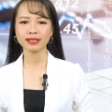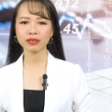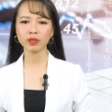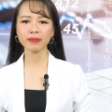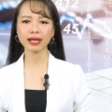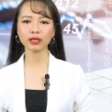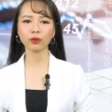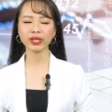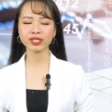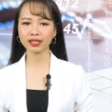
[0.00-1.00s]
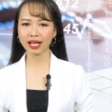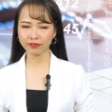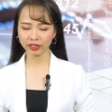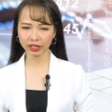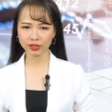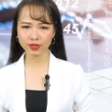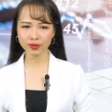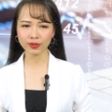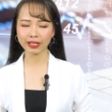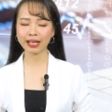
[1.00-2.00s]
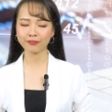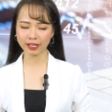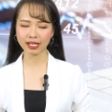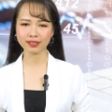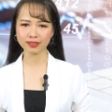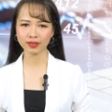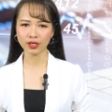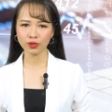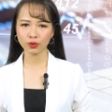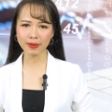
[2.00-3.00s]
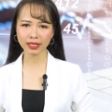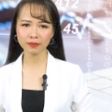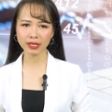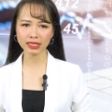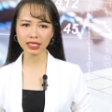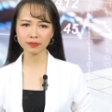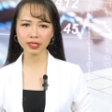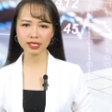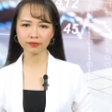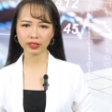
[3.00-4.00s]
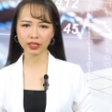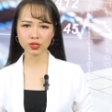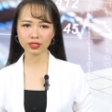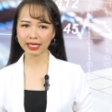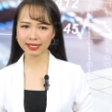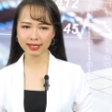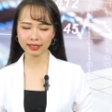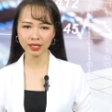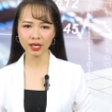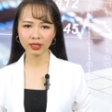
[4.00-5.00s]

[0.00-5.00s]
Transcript: Chào mừng bạn đã quay trở lại với kênh youtube của Life Finance. Các bạn thân mến, khi bước chân vào thị trường tài chính,